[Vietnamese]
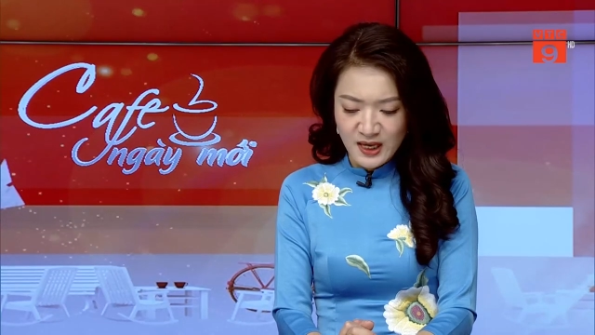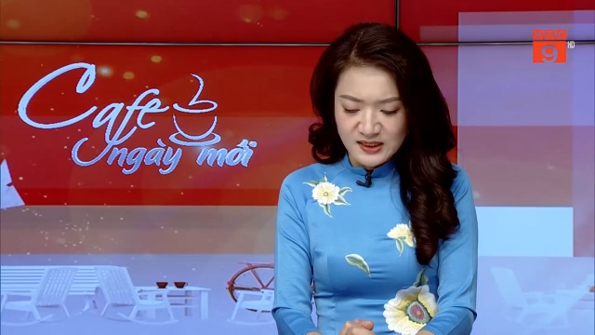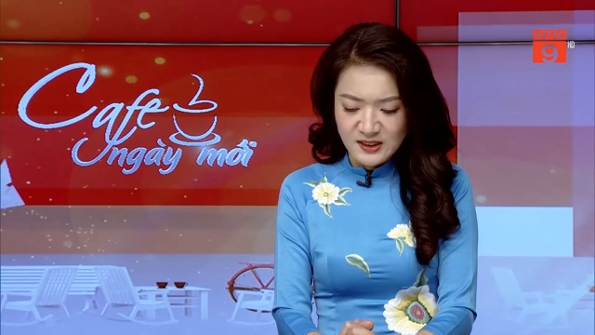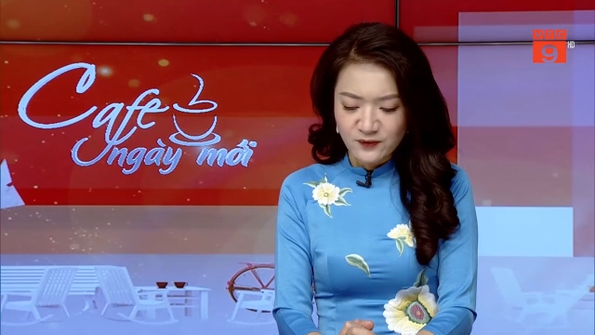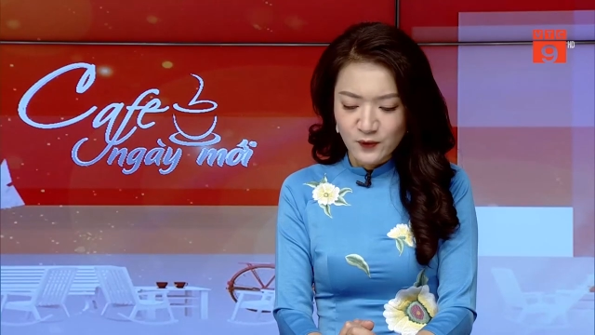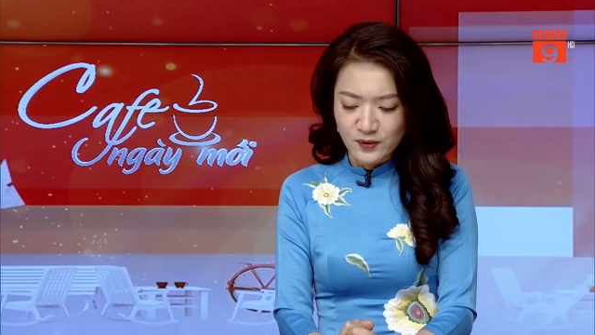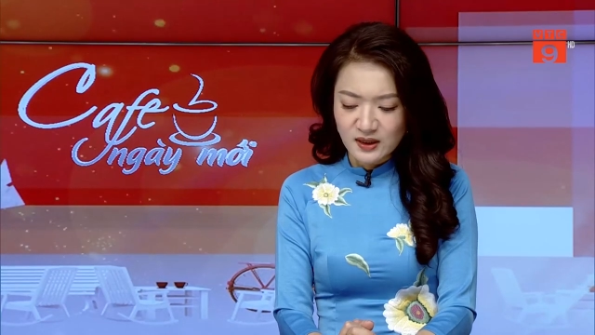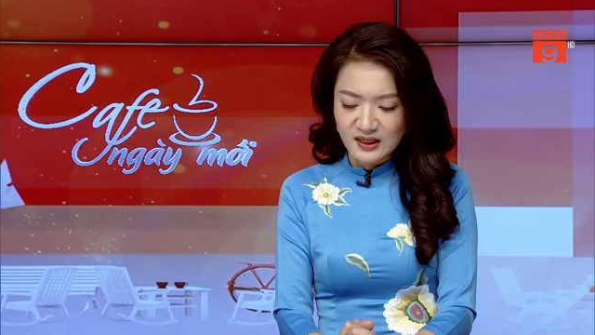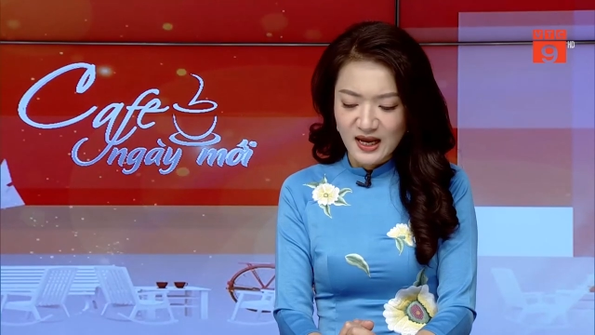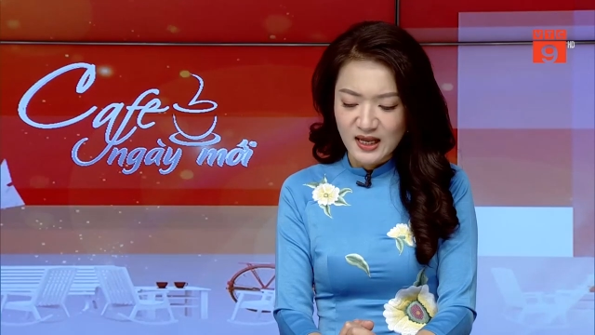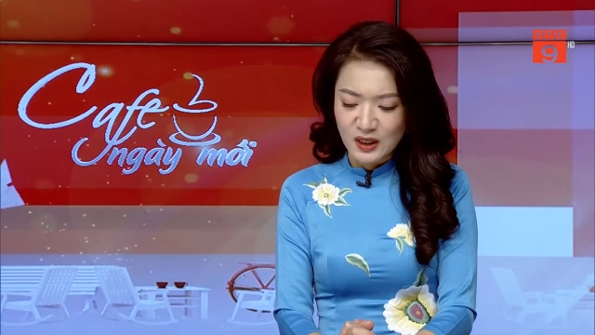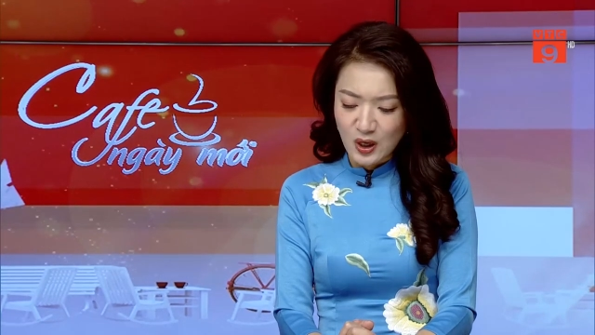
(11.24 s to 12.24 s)
Chính phủ nước
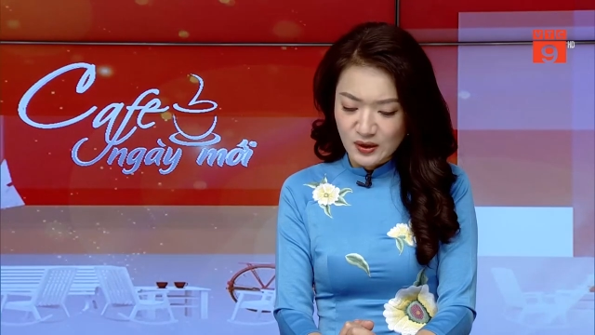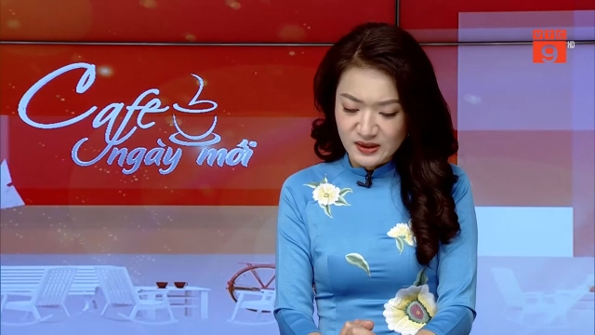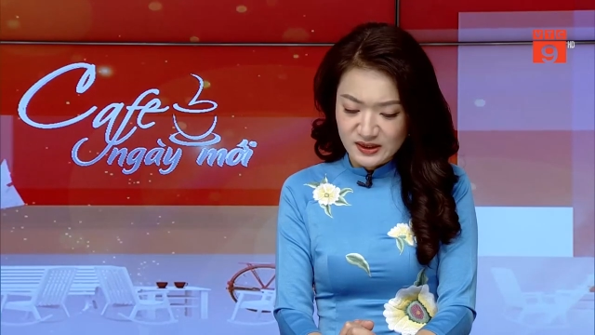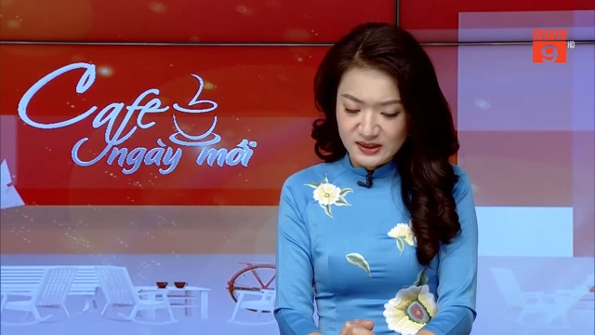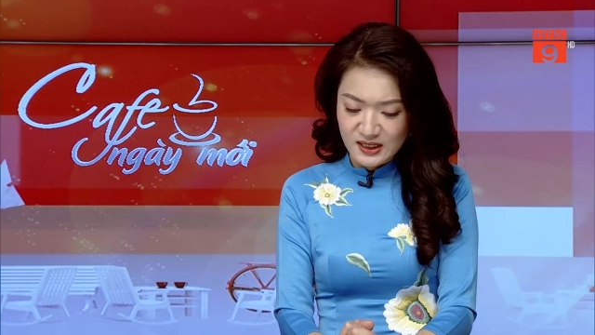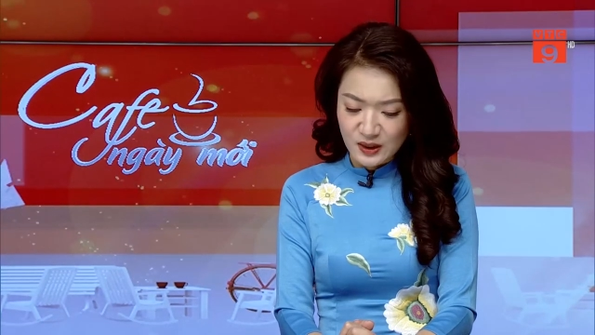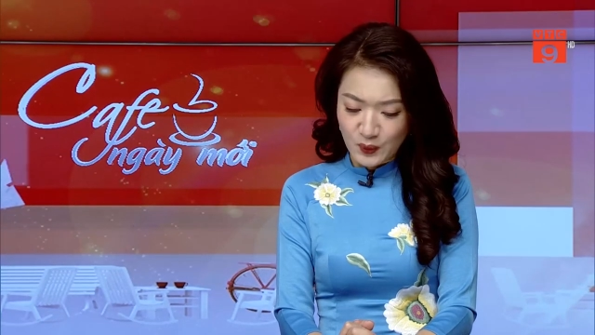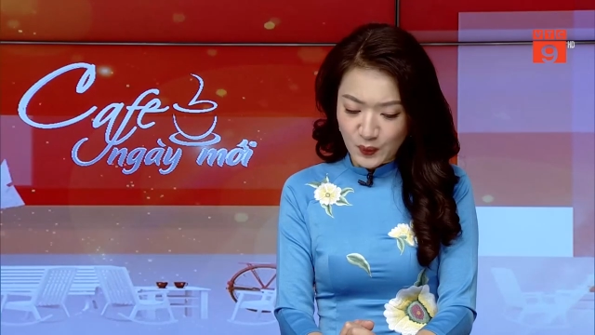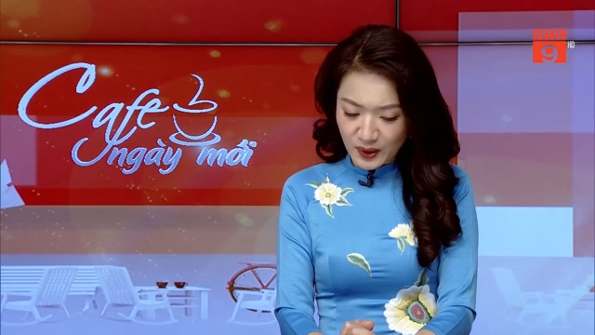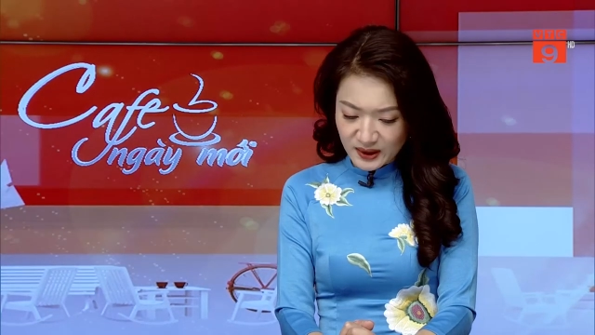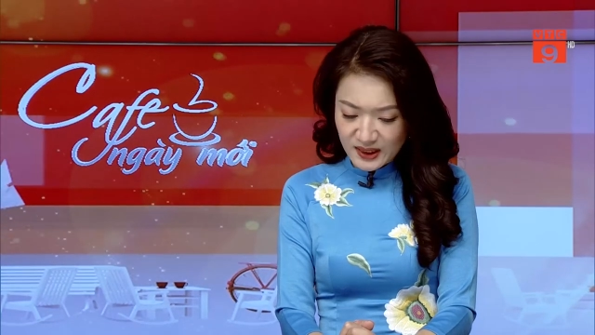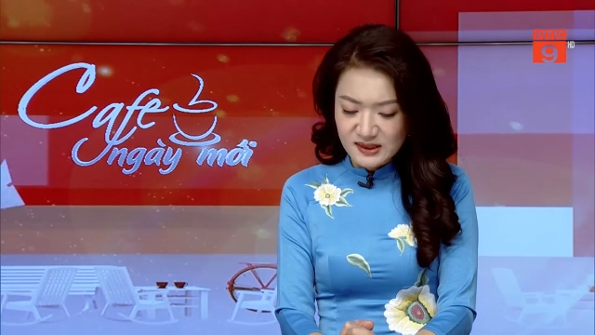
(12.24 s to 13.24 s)
này coi chương trình
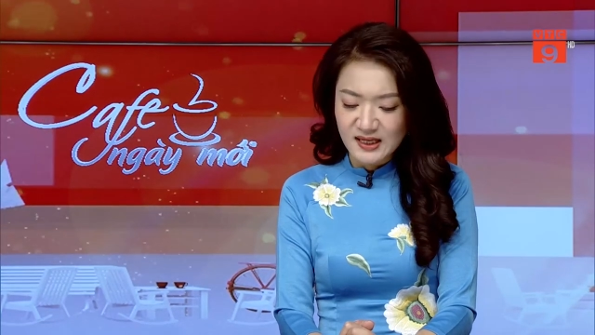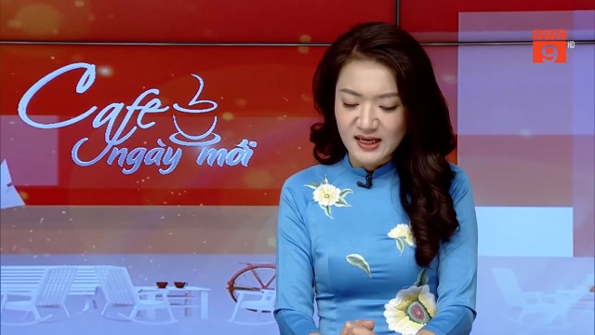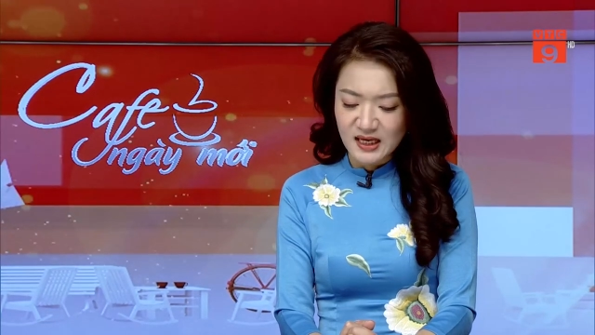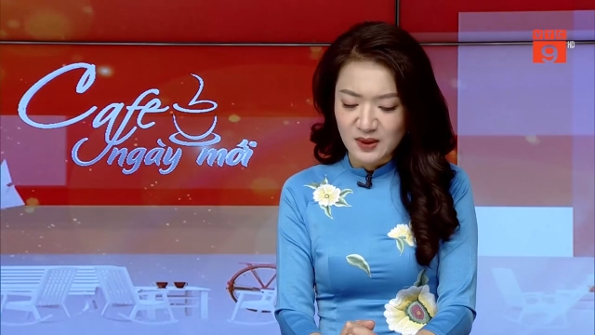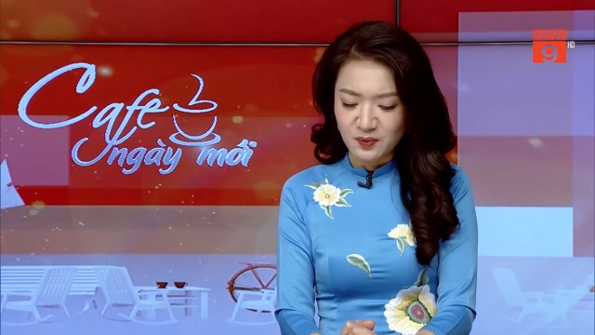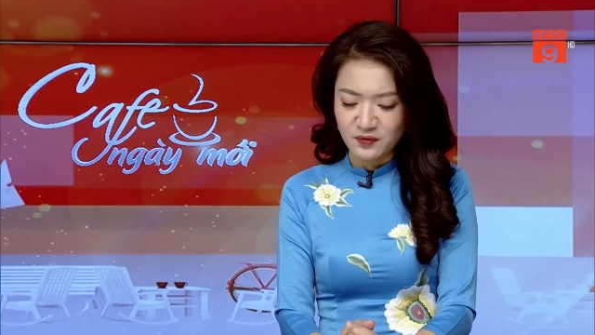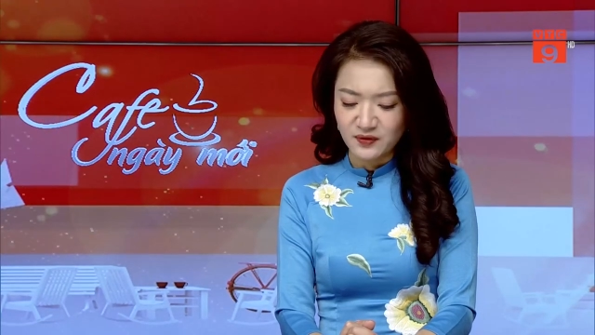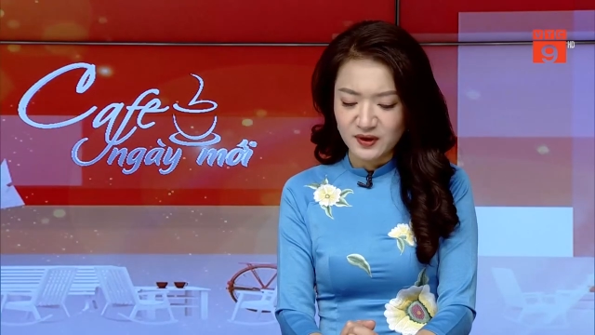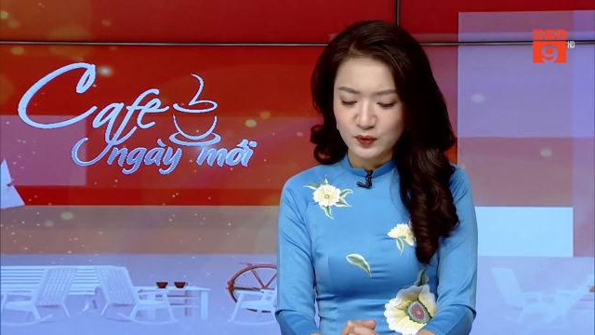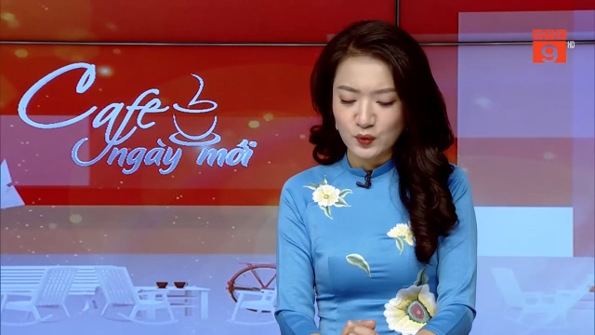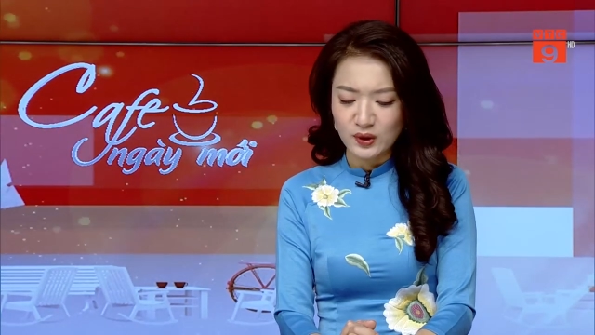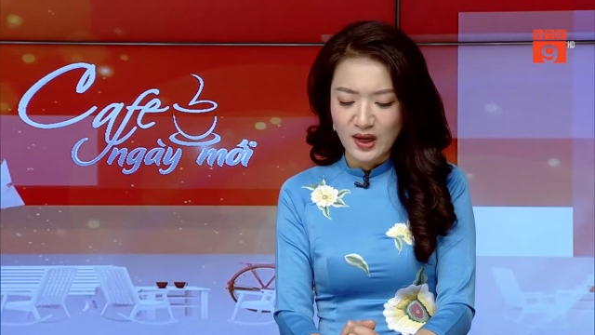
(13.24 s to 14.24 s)
khuyến khích trên là một
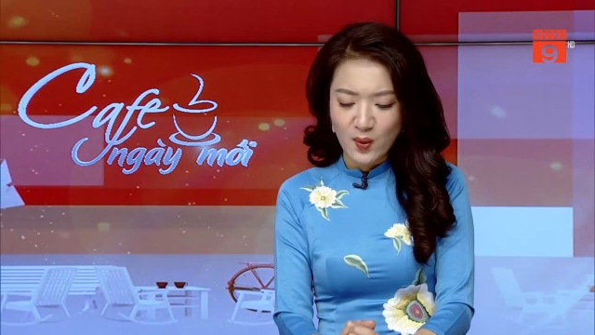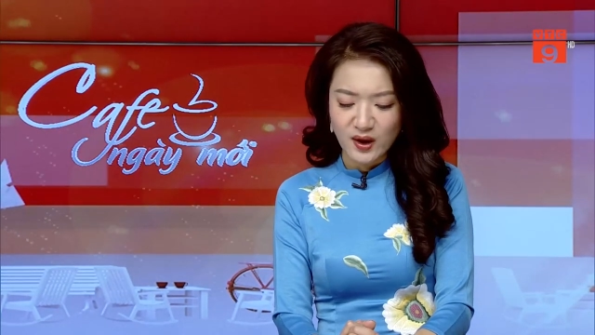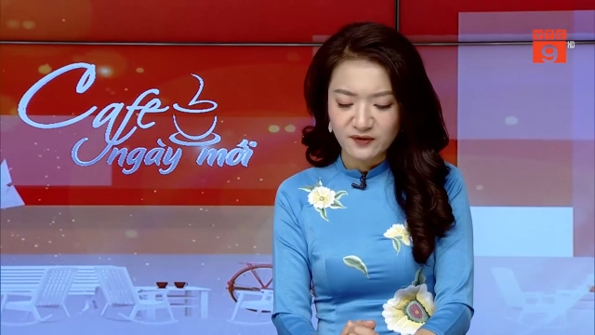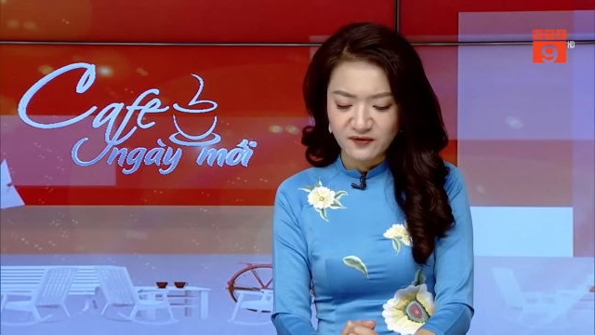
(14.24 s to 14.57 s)
phần của kế hoạch